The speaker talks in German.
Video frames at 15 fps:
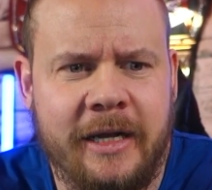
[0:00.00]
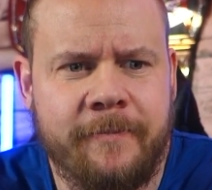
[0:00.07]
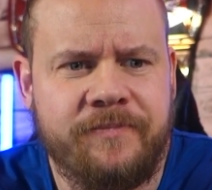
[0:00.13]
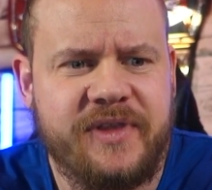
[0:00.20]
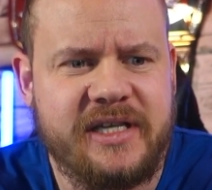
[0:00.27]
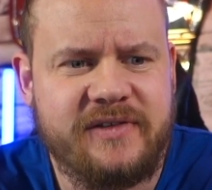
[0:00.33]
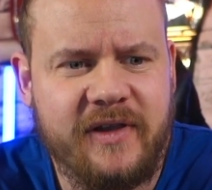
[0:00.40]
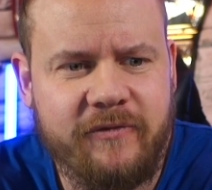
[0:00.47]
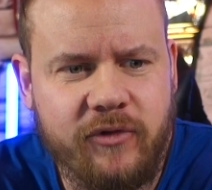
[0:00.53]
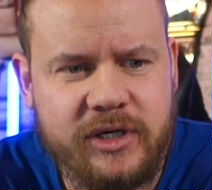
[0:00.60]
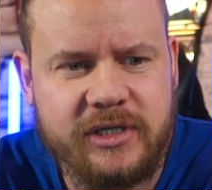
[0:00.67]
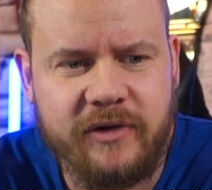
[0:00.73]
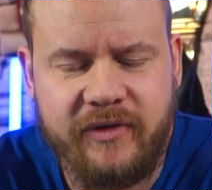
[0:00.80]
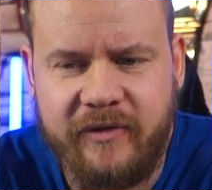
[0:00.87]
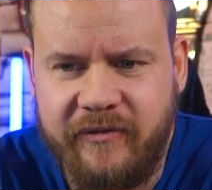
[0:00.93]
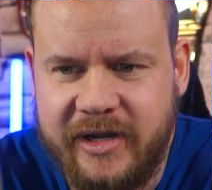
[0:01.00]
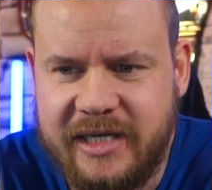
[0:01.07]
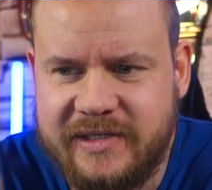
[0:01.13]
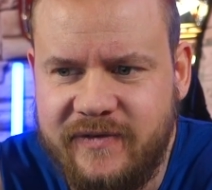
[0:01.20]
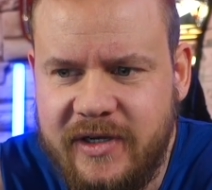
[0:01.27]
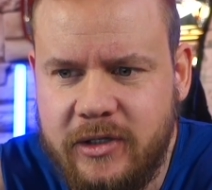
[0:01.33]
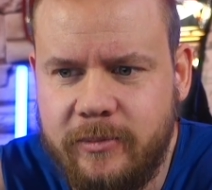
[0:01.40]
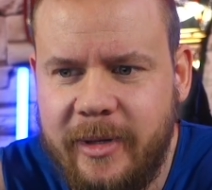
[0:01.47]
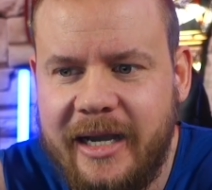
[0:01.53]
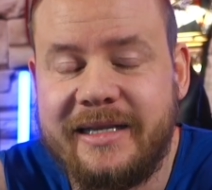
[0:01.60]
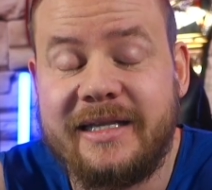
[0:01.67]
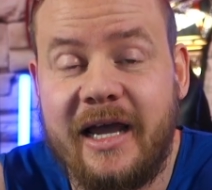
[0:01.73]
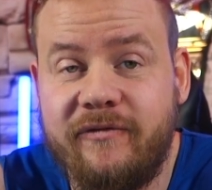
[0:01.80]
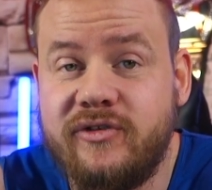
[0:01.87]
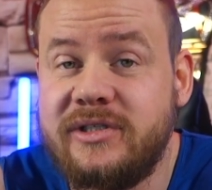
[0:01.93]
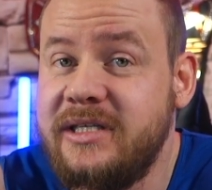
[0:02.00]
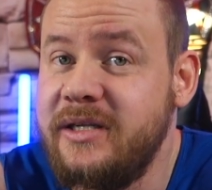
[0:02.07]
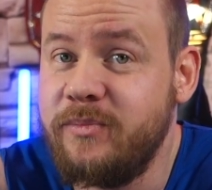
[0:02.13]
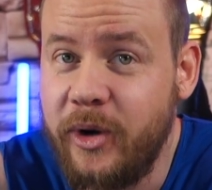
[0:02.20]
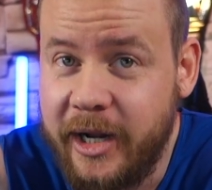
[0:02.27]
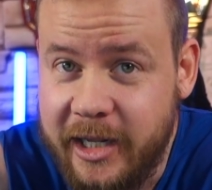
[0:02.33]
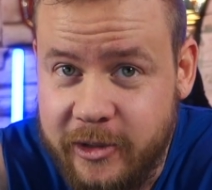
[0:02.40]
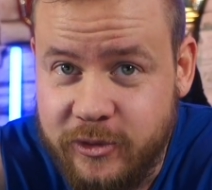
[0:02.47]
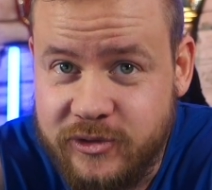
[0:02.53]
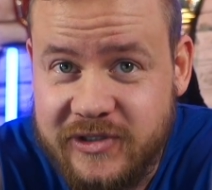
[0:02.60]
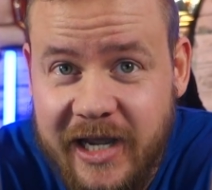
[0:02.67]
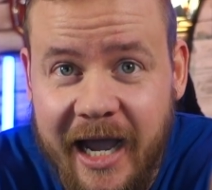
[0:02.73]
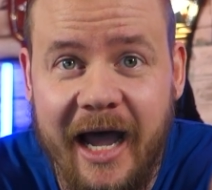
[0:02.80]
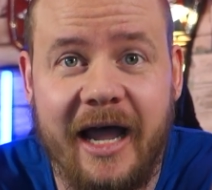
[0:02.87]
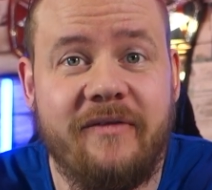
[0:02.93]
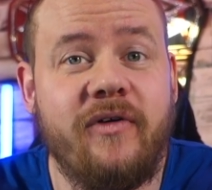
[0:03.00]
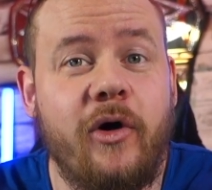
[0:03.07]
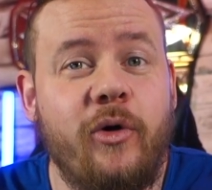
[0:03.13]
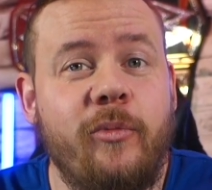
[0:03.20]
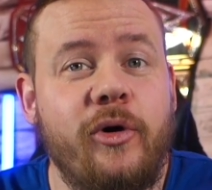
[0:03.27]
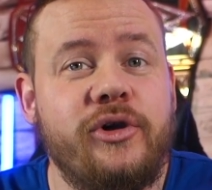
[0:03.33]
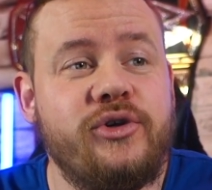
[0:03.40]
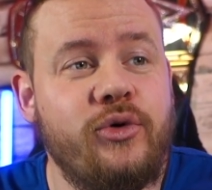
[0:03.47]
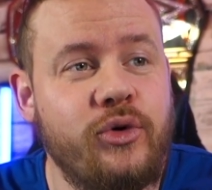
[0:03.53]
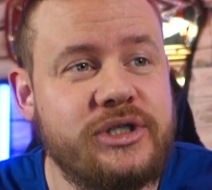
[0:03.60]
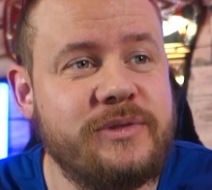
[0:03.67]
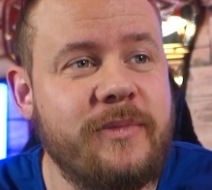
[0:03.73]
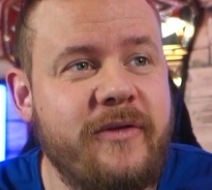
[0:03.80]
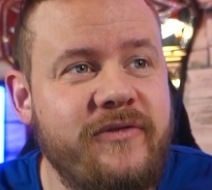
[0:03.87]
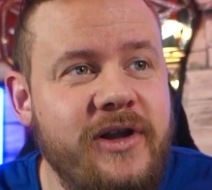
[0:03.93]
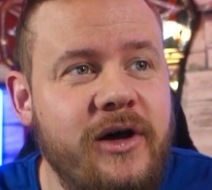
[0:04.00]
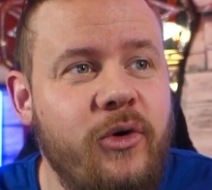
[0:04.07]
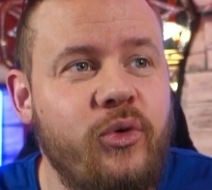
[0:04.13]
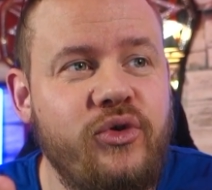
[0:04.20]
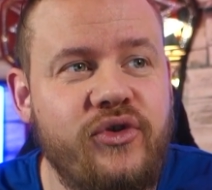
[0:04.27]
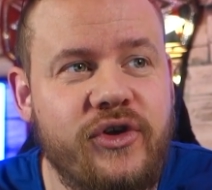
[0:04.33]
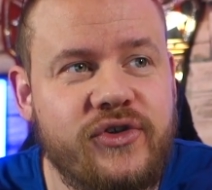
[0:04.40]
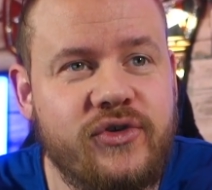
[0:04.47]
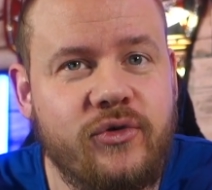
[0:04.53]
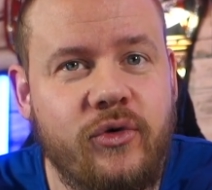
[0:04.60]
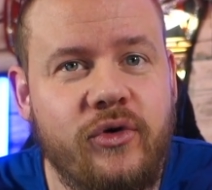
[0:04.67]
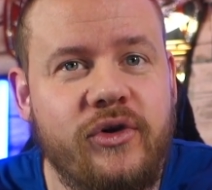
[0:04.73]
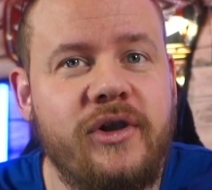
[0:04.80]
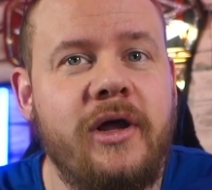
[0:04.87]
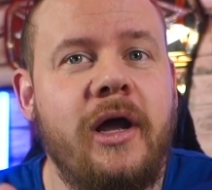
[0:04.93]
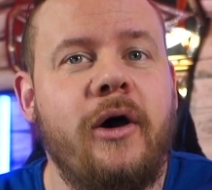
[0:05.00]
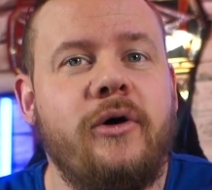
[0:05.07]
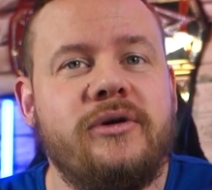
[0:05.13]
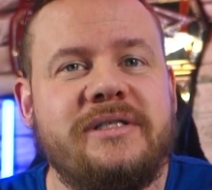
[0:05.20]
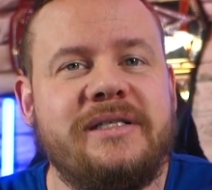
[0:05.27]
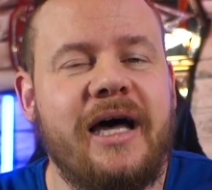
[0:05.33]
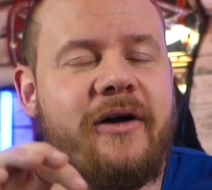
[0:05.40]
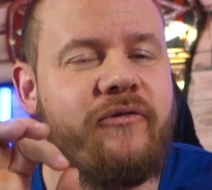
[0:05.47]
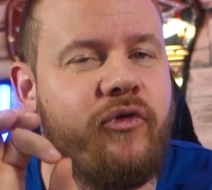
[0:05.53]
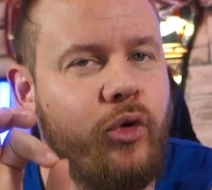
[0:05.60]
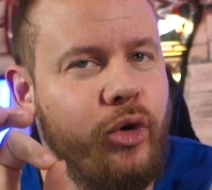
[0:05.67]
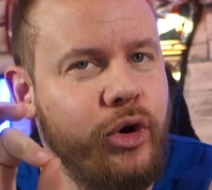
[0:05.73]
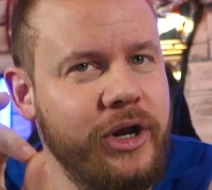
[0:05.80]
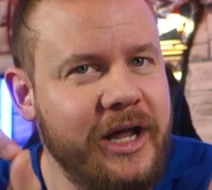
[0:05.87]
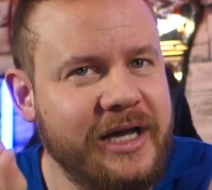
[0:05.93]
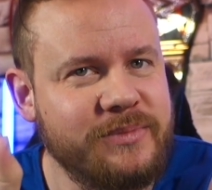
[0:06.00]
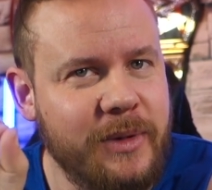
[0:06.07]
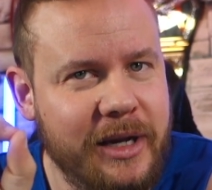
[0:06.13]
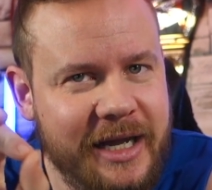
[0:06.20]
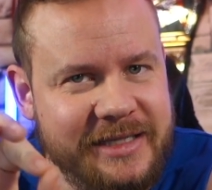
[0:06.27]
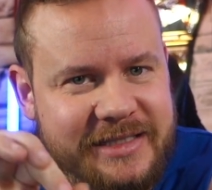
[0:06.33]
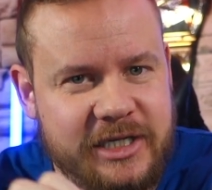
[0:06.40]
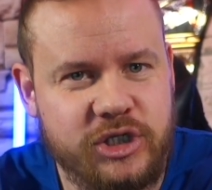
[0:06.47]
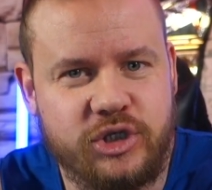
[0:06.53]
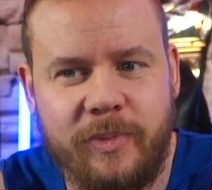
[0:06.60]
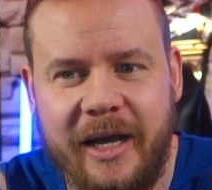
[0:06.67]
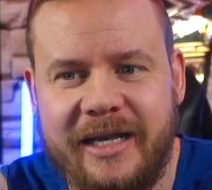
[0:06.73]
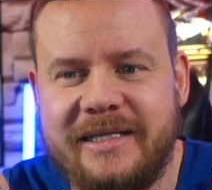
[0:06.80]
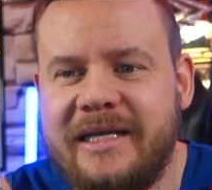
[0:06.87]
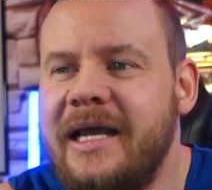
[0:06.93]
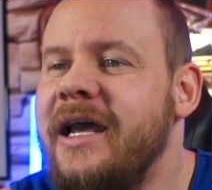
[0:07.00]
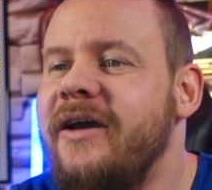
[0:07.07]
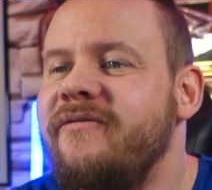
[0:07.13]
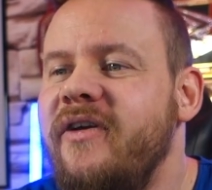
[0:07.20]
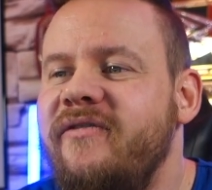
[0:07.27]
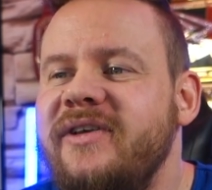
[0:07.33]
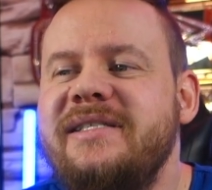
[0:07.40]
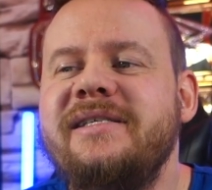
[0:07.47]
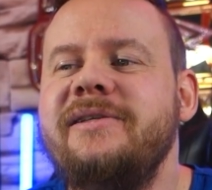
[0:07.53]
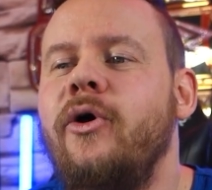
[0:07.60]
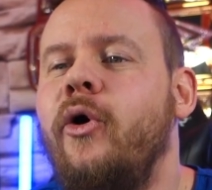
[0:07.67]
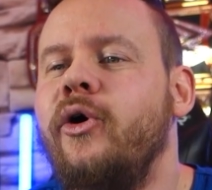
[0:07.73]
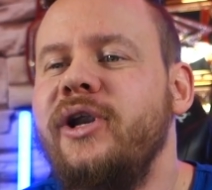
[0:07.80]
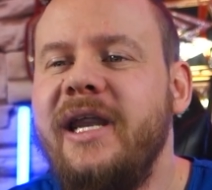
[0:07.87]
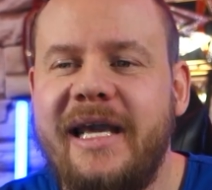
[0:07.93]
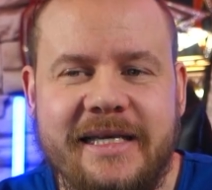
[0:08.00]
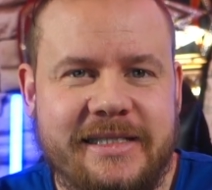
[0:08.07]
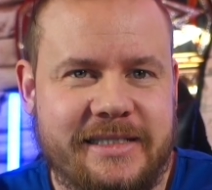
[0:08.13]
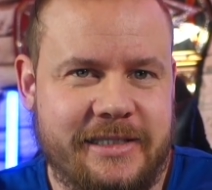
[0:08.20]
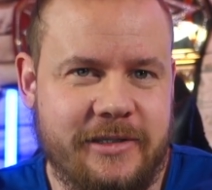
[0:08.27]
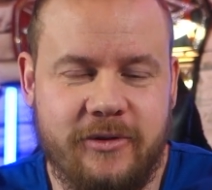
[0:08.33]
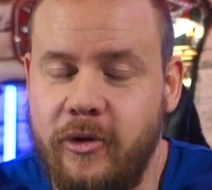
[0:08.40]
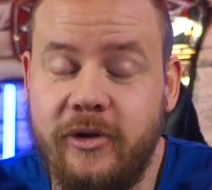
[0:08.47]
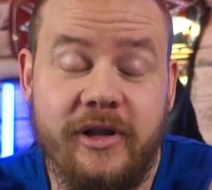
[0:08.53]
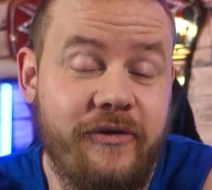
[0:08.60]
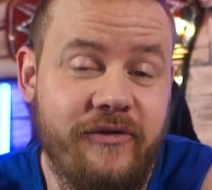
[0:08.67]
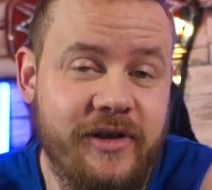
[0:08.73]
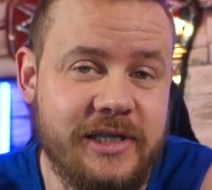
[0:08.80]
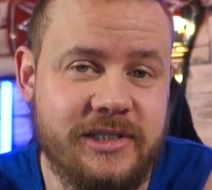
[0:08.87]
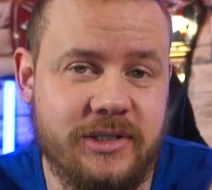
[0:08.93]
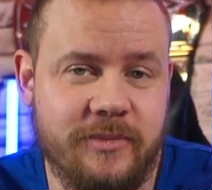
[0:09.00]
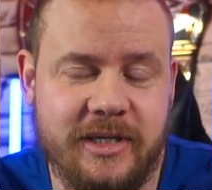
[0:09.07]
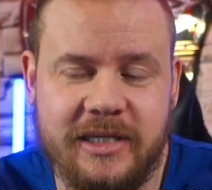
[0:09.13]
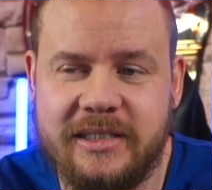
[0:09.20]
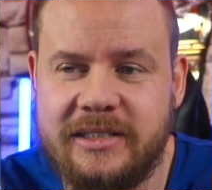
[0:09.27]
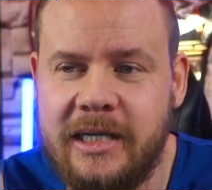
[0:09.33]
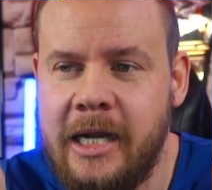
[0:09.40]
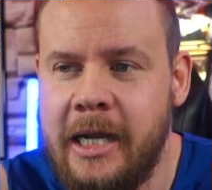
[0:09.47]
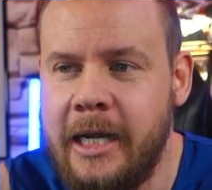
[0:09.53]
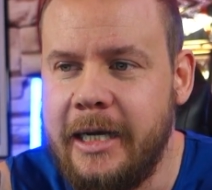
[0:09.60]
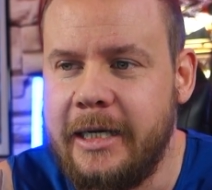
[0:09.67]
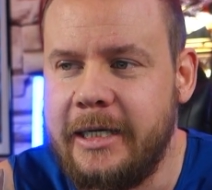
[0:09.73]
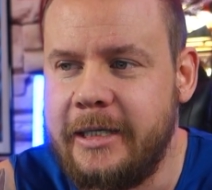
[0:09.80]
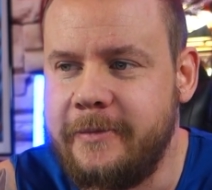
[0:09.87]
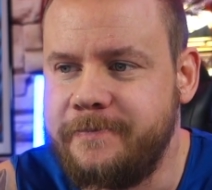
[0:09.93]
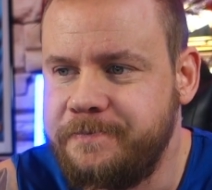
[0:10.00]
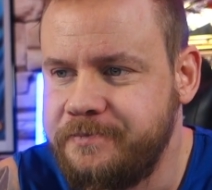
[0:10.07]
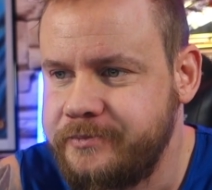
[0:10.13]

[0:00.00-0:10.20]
Deswegen wollte ich auf jeden Fall das Video machen. Dafür sind die Breaking News da. Einfach um euch kurz mal wieder runterzuholen und zu sagen, Freunde, erstmal ganz entspannt. Wir wissen noch nichts, noch nicht viel zumindest. Ähm,